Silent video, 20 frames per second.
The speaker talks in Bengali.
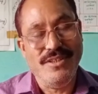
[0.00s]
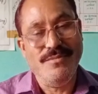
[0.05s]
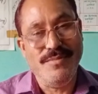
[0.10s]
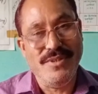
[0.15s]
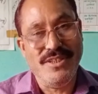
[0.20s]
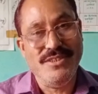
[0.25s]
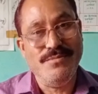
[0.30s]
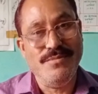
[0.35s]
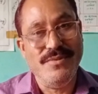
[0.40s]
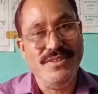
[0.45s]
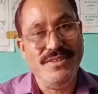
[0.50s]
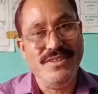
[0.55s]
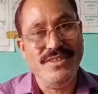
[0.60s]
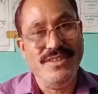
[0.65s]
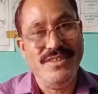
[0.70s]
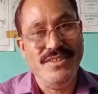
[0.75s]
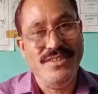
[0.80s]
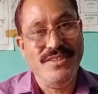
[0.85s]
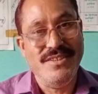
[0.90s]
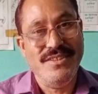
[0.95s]
এ প্লাস পেয়েছে
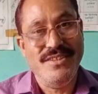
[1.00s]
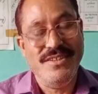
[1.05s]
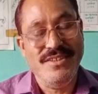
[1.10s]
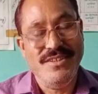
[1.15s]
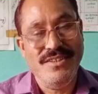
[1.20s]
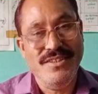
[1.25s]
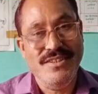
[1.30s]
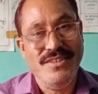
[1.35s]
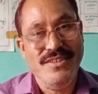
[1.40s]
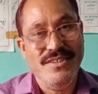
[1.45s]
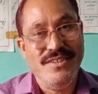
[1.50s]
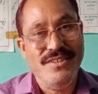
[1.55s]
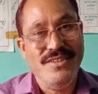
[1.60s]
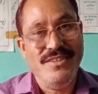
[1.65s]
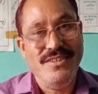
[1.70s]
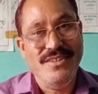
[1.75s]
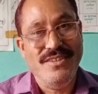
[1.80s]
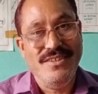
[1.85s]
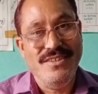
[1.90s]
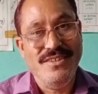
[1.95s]
আর মানে এবছর
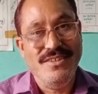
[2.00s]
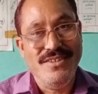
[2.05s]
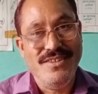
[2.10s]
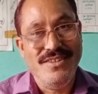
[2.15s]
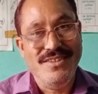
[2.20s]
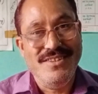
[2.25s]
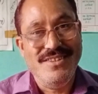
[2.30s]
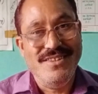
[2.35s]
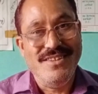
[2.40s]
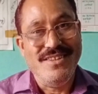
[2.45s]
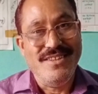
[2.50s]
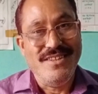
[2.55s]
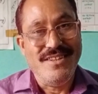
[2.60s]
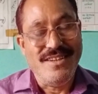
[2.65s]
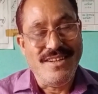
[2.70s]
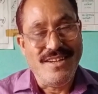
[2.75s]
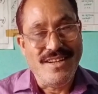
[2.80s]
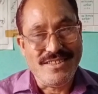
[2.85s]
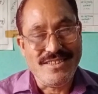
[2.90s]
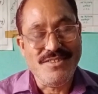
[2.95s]
মানে কীরকম আপনি আশা
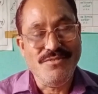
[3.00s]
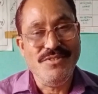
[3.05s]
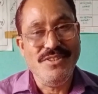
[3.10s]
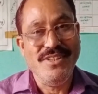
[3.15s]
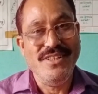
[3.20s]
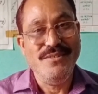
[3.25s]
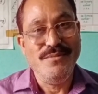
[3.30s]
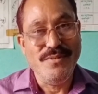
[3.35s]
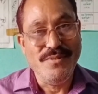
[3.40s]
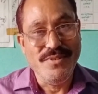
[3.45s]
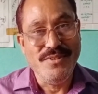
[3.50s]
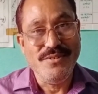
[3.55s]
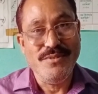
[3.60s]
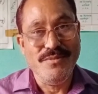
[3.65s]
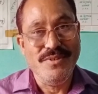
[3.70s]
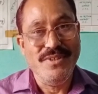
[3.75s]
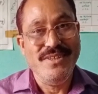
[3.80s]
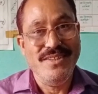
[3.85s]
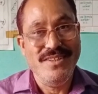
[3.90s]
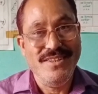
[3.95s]
করেন আশা করি এইভাবেই
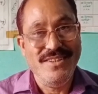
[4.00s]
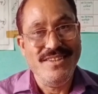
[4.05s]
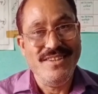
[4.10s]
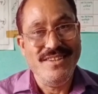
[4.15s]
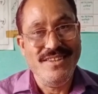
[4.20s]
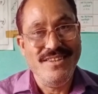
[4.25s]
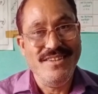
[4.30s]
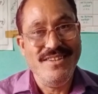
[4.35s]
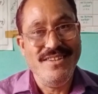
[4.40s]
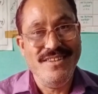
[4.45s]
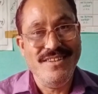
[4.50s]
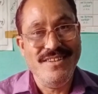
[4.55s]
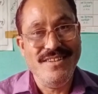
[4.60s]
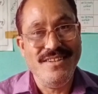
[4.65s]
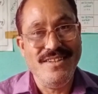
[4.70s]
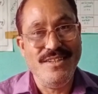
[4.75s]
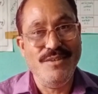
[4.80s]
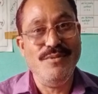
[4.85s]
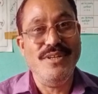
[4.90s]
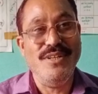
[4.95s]
হবে আচ্ছা,
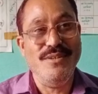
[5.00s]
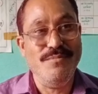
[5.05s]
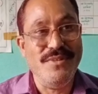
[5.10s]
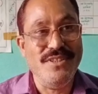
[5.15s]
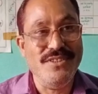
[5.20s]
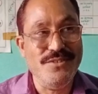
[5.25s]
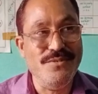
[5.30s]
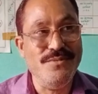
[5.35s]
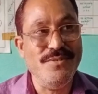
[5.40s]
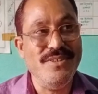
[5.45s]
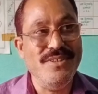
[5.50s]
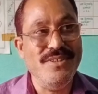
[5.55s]
আচ্ছা। প্লাস